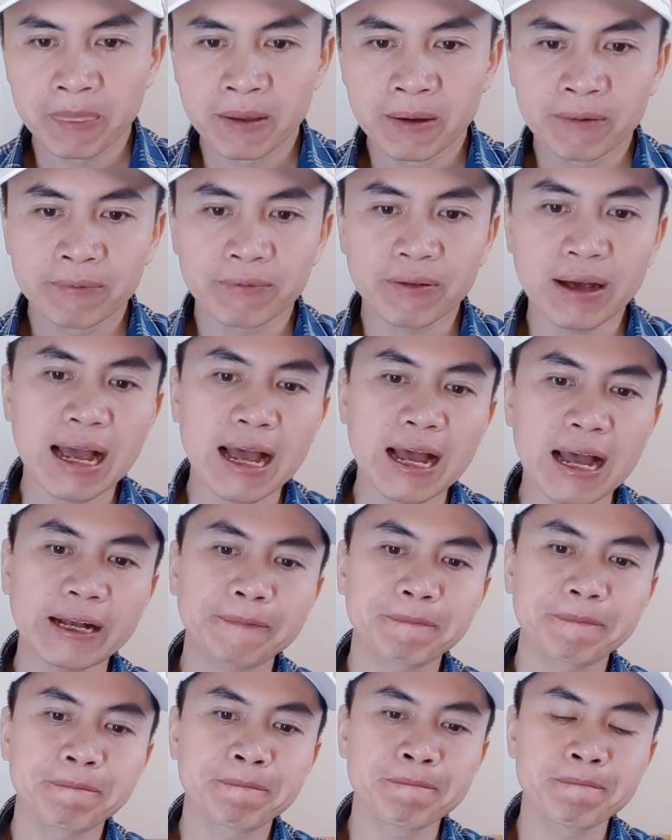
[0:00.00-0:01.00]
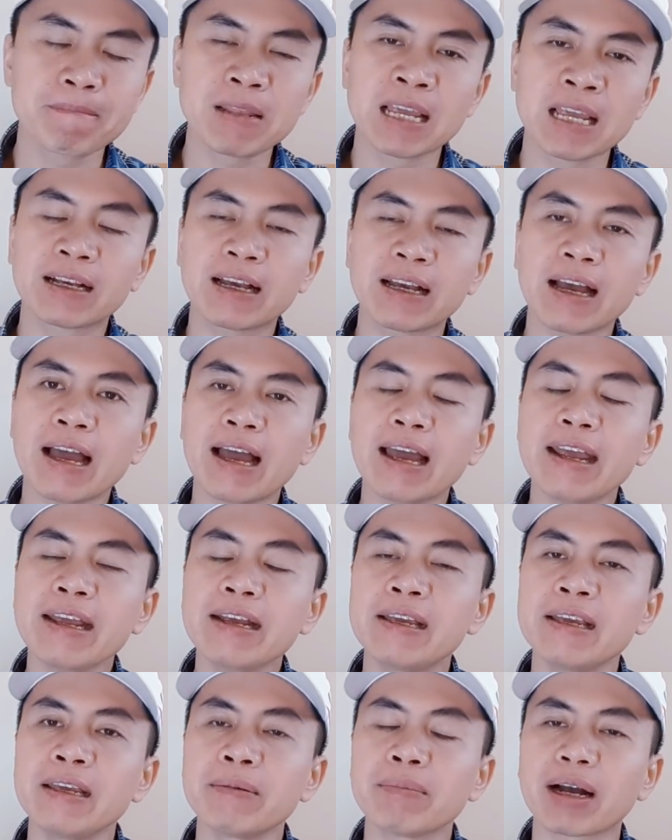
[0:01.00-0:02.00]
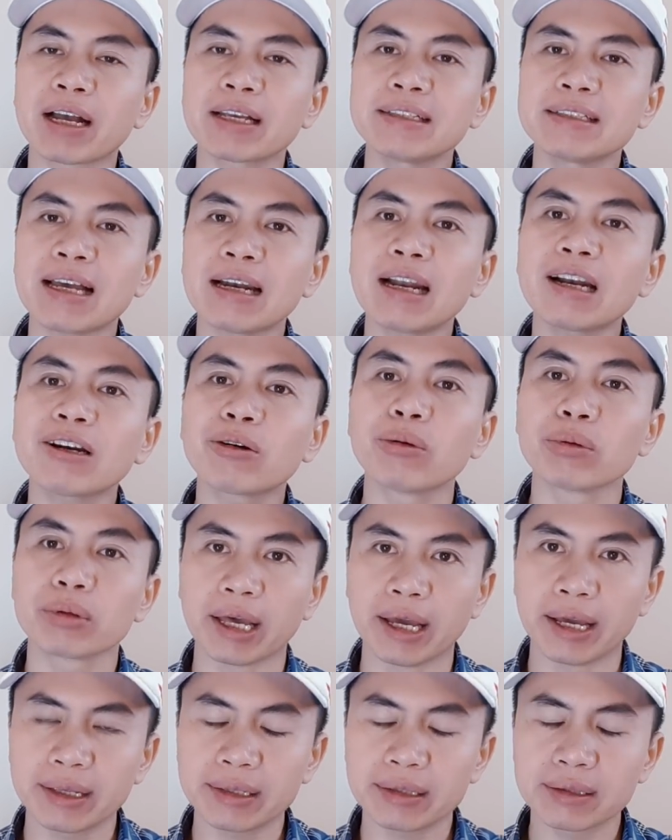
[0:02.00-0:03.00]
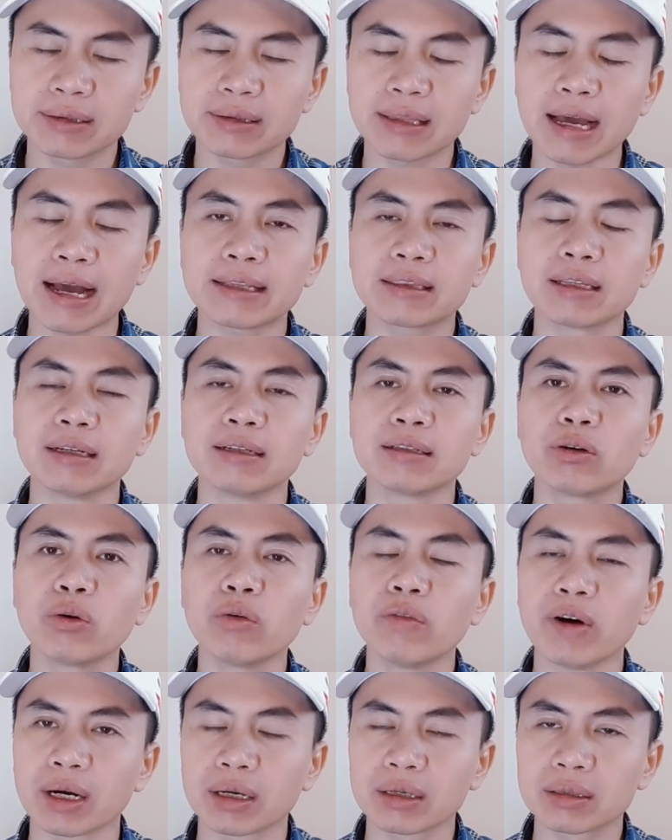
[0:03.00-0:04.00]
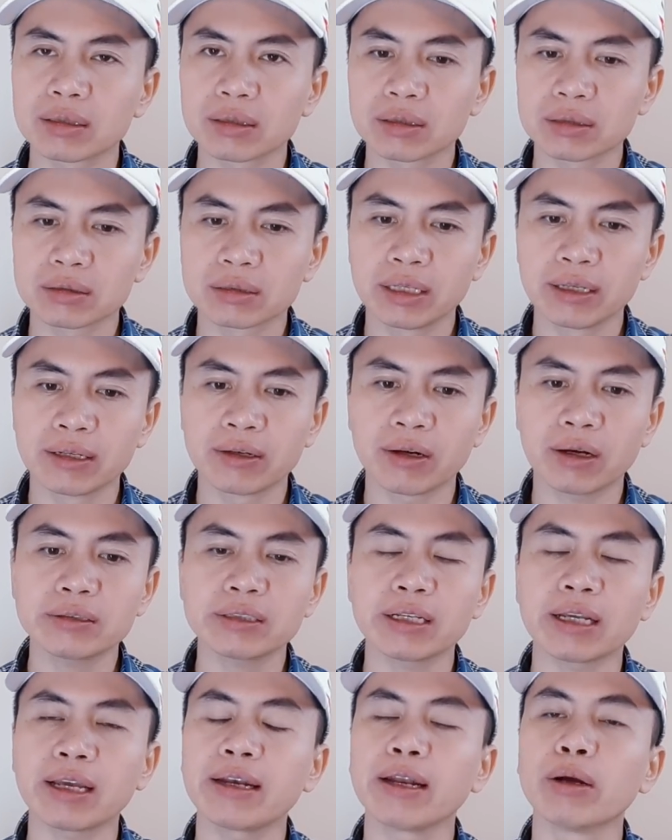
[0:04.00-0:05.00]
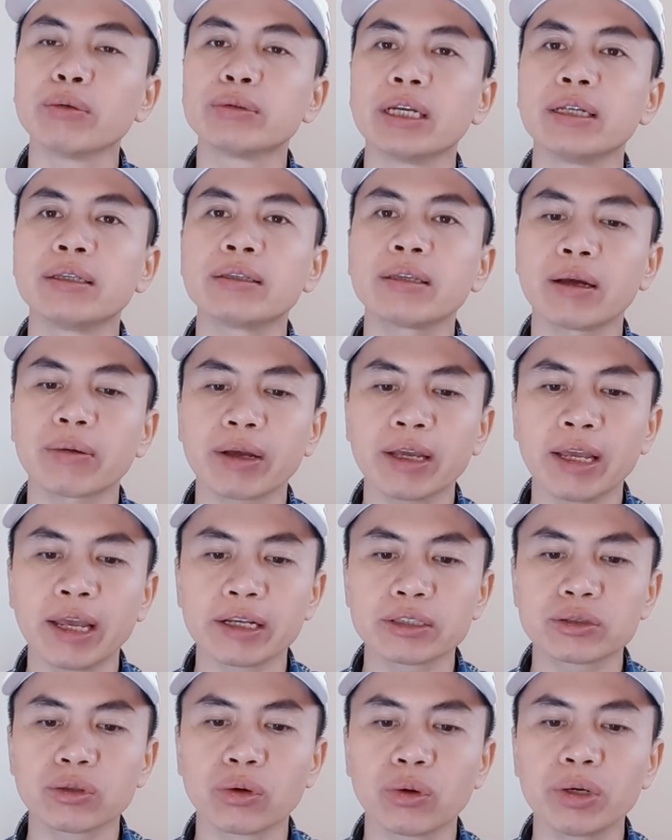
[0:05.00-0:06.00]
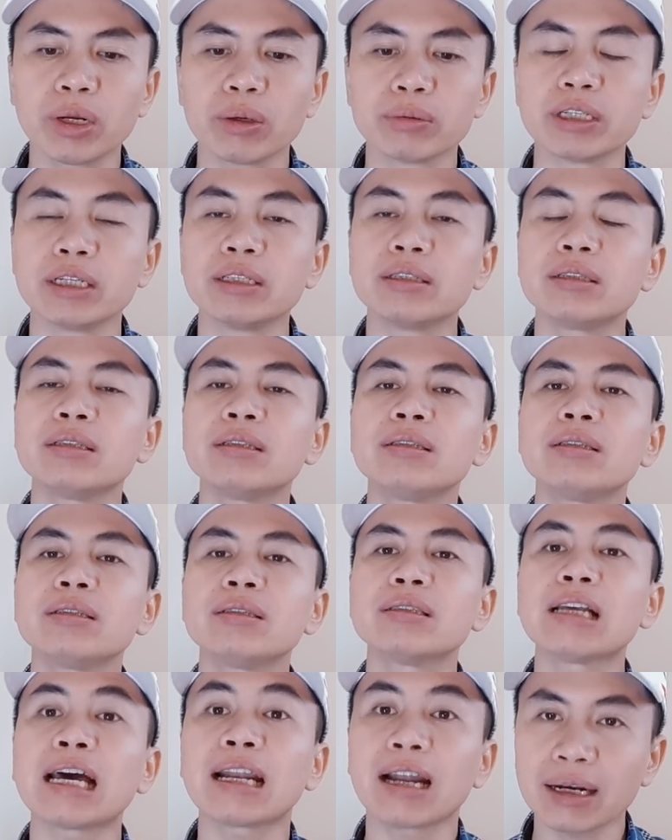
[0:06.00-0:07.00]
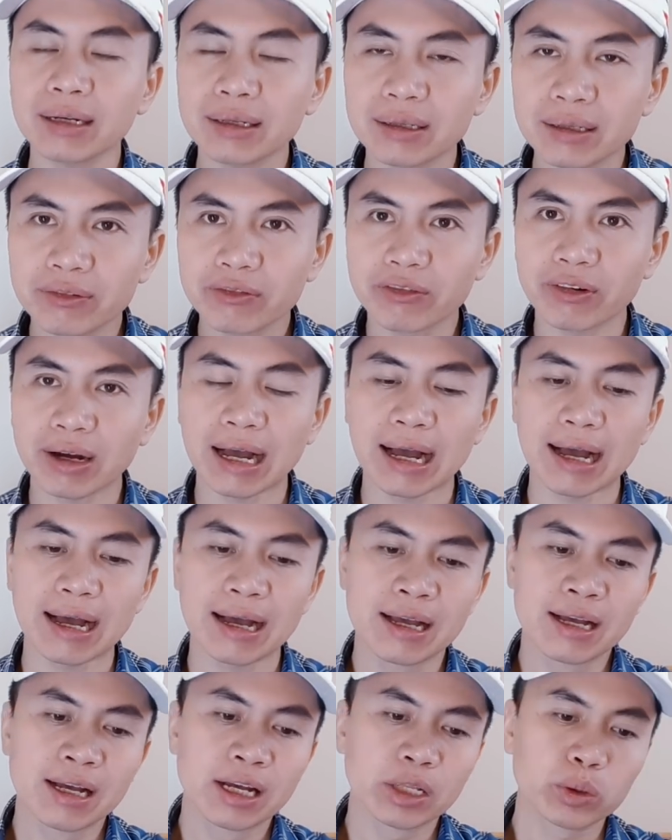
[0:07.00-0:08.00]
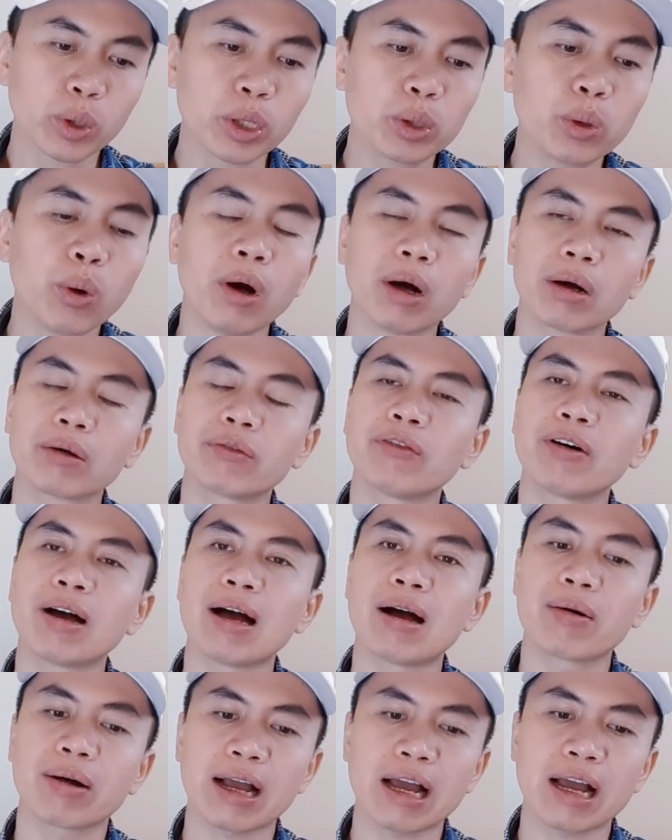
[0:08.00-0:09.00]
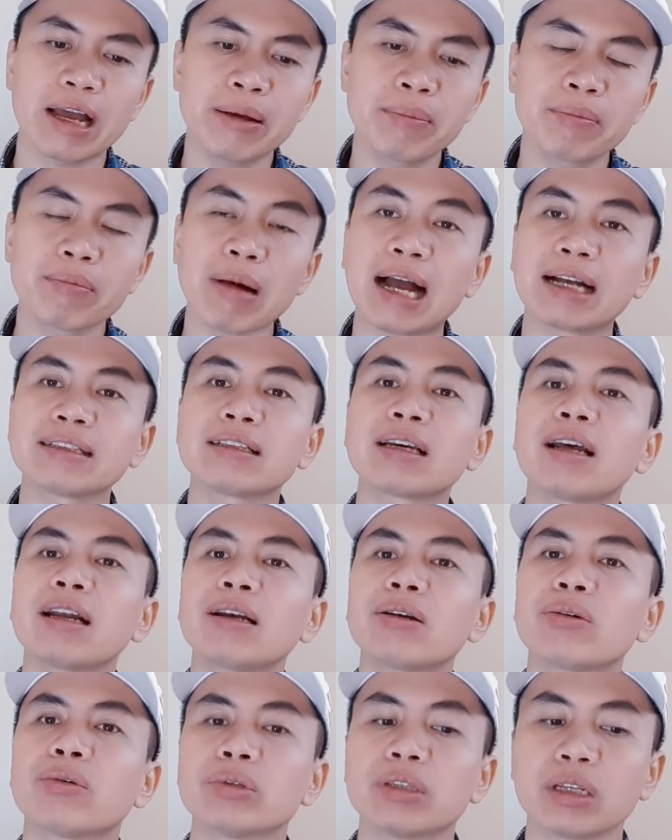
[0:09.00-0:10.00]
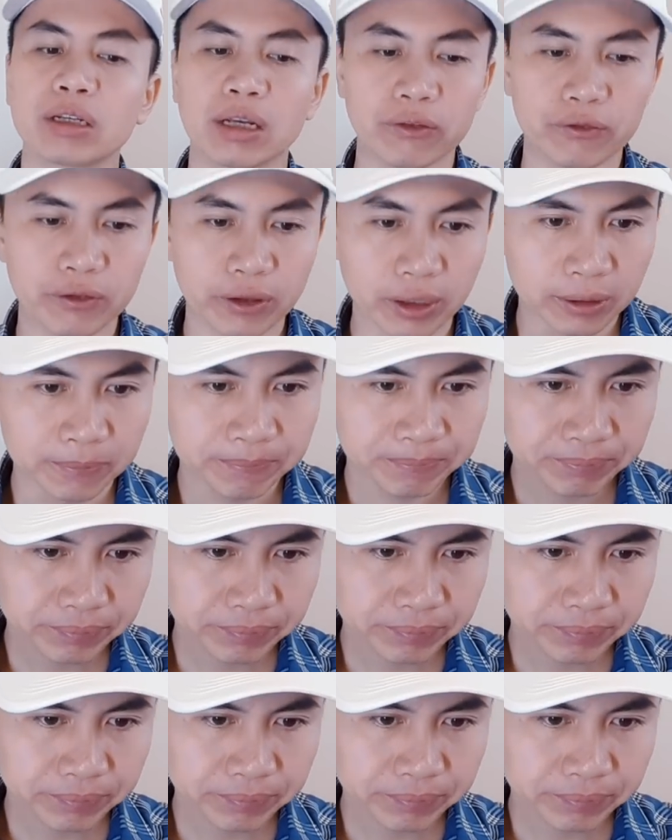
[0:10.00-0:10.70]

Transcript: và cái khi mà cái giá đất cụ thể tại từng khu vực thì nó sẽ điều chỉnh theo cái hệ số điều chỉnh giá đất và tùy thuộc vào cái bảng giá đất của từng địa phương